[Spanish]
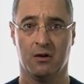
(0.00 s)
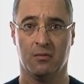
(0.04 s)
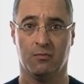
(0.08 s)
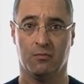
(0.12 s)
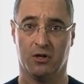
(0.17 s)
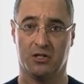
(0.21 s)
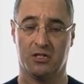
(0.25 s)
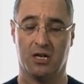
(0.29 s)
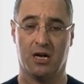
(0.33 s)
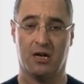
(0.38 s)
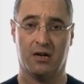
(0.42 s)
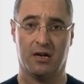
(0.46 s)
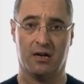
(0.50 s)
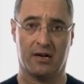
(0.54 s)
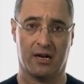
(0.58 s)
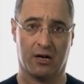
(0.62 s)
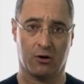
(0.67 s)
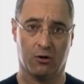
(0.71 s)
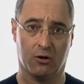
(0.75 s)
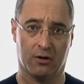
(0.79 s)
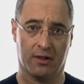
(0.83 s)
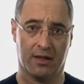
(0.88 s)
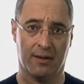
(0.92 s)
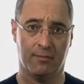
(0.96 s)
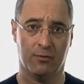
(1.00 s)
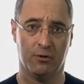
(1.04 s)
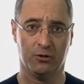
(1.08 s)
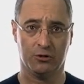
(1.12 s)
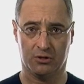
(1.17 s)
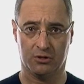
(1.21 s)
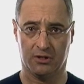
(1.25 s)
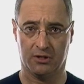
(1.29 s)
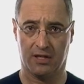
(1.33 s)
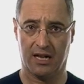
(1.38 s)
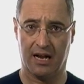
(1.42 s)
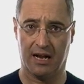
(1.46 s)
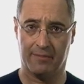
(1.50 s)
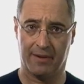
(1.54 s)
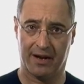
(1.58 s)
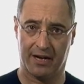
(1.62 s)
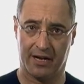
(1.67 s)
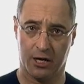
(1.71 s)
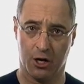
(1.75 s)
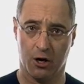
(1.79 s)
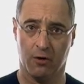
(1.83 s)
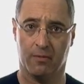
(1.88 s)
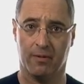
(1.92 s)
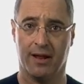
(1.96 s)
Pues recordamos de la
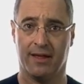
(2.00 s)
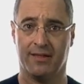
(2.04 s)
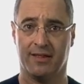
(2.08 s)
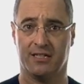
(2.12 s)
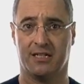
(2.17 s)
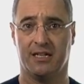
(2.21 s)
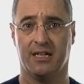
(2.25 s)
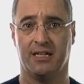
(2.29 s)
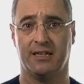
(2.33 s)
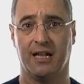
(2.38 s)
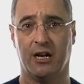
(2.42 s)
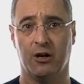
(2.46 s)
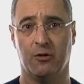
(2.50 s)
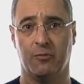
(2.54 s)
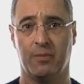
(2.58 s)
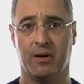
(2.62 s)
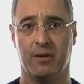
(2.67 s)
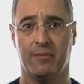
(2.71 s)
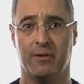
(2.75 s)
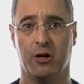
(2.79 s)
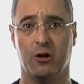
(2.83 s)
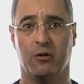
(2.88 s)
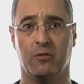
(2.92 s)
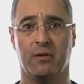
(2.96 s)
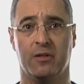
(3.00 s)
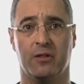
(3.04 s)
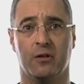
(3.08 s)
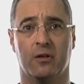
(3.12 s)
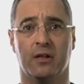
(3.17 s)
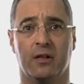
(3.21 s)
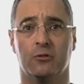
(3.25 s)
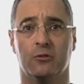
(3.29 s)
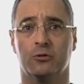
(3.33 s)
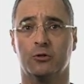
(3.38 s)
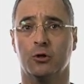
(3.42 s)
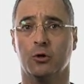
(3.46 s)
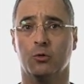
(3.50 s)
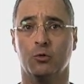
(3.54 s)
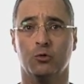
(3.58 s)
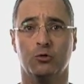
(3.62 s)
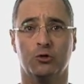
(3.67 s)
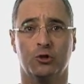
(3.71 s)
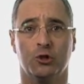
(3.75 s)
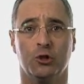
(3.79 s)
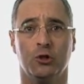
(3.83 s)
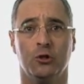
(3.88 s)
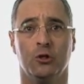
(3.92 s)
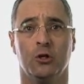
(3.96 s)
maniobra descrita en los primeros vídeos de nuestro
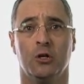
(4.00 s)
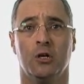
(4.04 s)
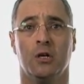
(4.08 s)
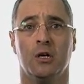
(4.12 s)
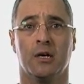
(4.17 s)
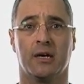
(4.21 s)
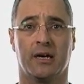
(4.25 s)
curso,